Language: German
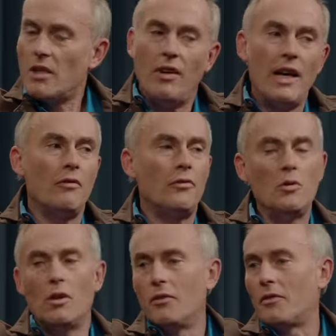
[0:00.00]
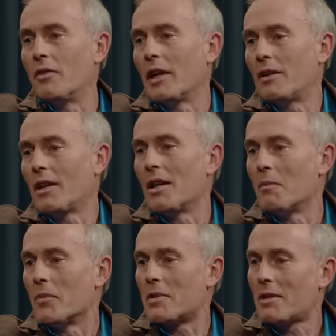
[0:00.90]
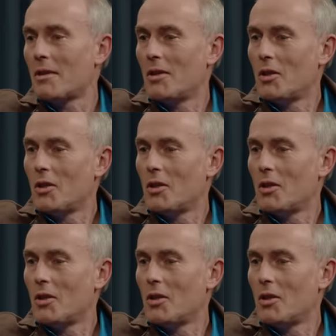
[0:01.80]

ich war ja früher oft weg abends.